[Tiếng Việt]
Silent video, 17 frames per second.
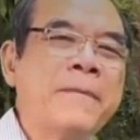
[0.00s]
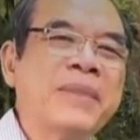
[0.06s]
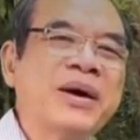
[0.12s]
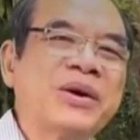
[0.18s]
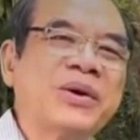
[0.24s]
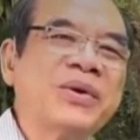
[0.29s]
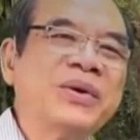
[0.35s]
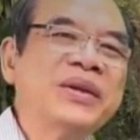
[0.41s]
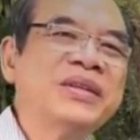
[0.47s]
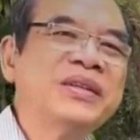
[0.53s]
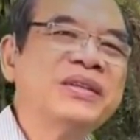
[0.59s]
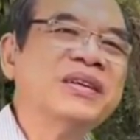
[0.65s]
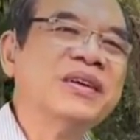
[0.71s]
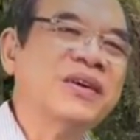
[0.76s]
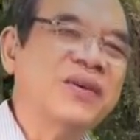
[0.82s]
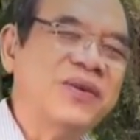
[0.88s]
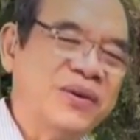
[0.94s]
Nhưng mà
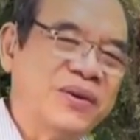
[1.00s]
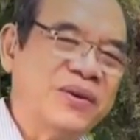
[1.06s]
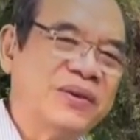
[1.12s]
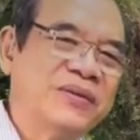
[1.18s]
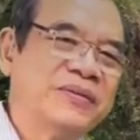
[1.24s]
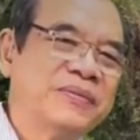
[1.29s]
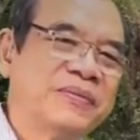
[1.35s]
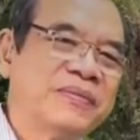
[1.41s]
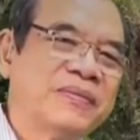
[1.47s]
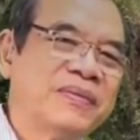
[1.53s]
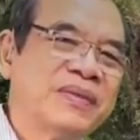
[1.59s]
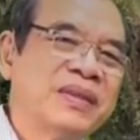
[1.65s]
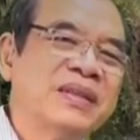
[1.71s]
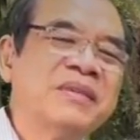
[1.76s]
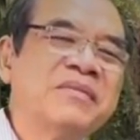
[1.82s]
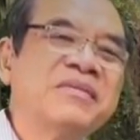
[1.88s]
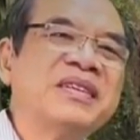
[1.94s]
con đưa về
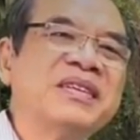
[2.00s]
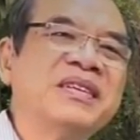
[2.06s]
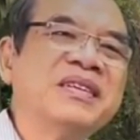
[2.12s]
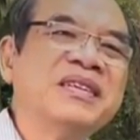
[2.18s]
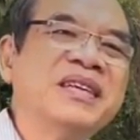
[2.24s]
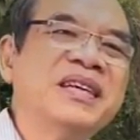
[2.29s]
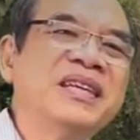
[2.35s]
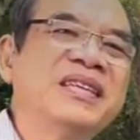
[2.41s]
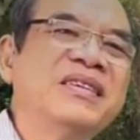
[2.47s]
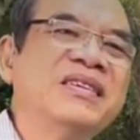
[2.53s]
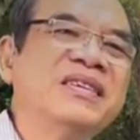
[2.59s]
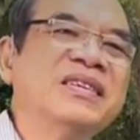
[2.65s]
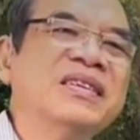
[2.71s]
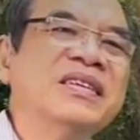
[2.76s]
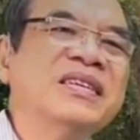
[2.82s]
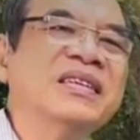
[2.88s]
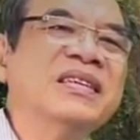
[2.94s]
nhà thì
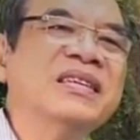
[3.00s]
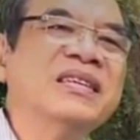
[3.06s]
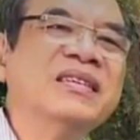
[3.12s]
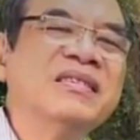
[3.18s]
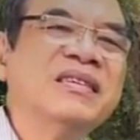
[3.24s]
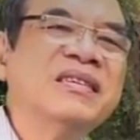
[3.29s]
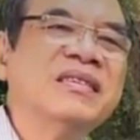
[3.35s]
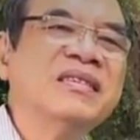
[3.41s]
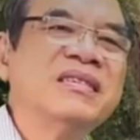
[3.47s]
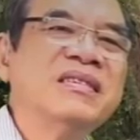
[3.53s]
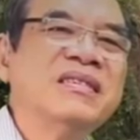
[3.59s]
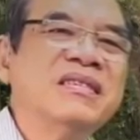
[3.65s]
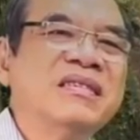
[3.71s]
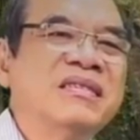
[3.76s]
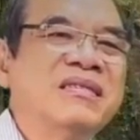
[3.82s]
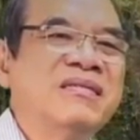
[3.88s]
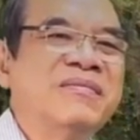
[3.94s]
lúc mà
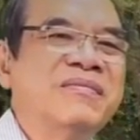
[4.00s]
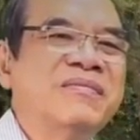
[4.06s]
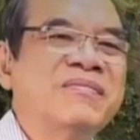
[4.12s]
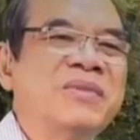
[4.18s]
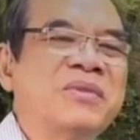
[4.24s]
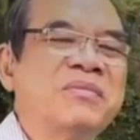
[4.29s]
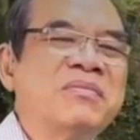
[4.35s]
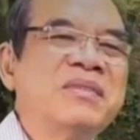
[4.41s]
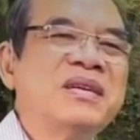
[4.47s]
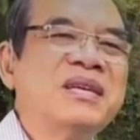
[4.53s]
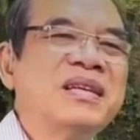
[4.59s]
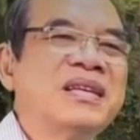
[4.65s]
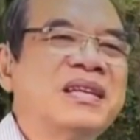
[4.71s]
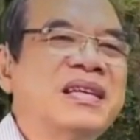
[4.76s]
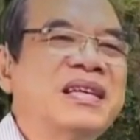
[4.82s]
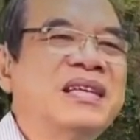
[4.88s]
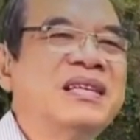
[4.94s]
rửa chuẩn bị đem đi
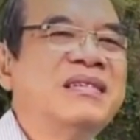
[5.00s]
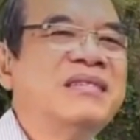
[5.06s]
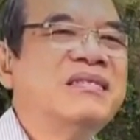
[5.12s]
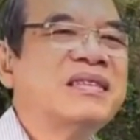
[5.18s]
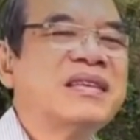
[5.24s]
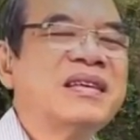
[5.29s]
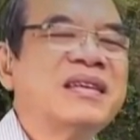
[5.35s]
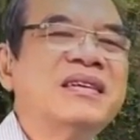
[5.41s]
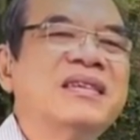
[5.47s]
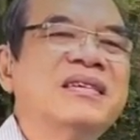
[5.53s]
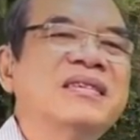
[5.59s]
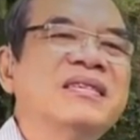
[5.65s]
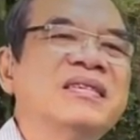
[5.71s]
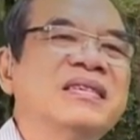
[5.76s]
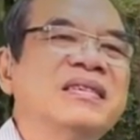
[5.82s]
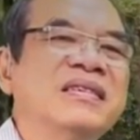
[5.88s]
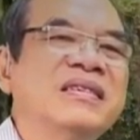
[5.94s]
nấu gì đó,
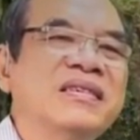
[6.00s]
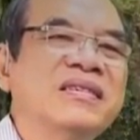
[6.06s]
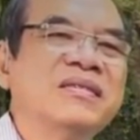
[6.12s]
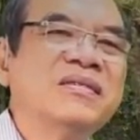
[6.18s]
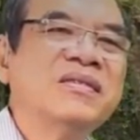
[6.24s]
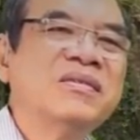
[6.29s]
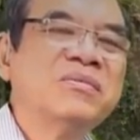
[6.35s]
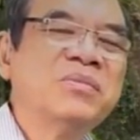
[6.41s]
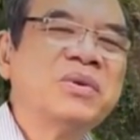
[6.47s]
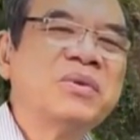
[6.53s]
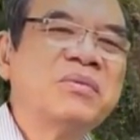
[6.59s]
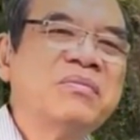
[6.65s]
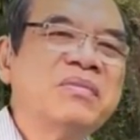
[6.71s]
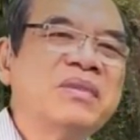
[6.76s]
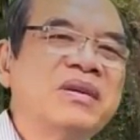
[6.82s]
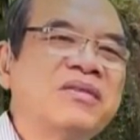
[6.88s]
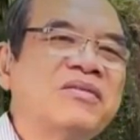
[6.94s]
người thấy mùi nó
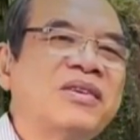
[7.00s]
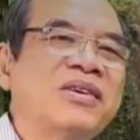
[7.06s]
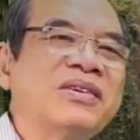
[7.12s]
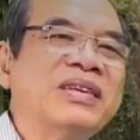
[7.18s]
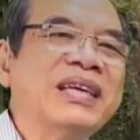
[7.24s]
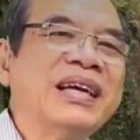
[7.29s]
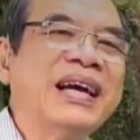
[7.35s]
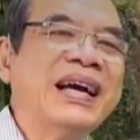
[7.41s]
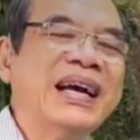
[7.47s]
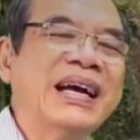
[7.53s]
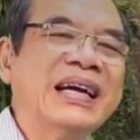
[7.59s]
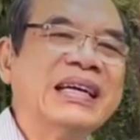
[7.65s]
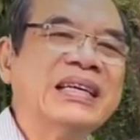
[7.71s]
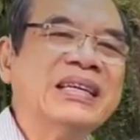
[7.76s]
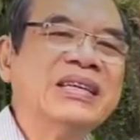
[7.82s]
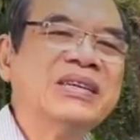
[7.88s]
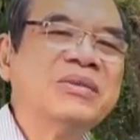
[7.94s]
hư rồi.
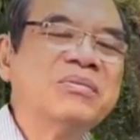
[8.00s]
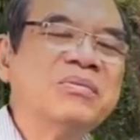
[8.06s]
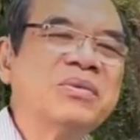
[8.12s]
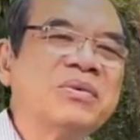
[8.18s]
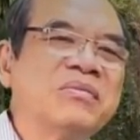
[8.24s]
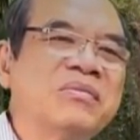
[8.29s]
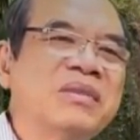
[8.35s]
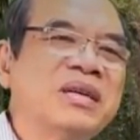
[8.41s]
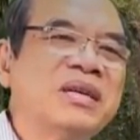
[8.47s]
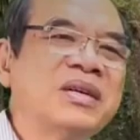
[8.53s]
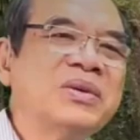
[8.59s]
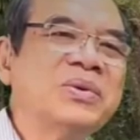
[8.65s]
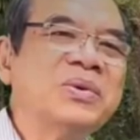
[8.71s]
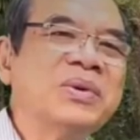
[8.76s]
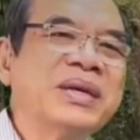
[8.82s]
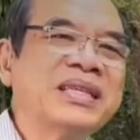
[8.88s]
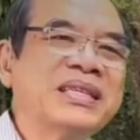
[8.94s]
Tức
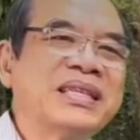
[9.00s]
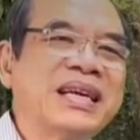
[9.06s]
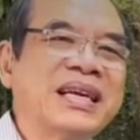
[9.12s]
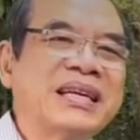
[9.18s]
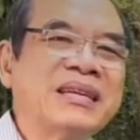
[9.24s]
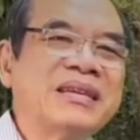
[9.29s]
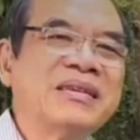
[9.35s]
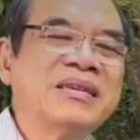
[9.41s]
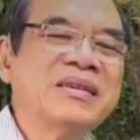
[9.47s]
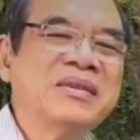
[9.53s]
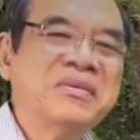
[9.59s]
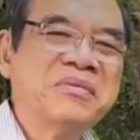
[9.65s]
quá nó lừa mình.